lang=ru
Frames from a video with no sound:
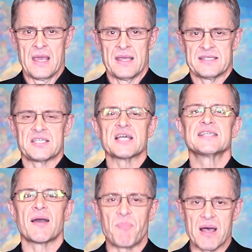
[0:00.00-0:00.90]
Сейчас
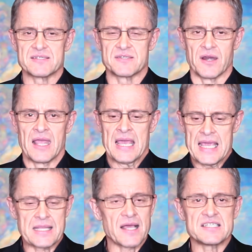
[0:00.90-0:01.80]
я пастор,
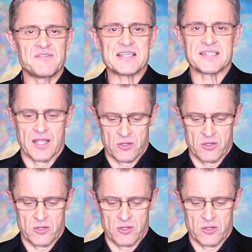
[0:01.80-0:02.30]
и так связано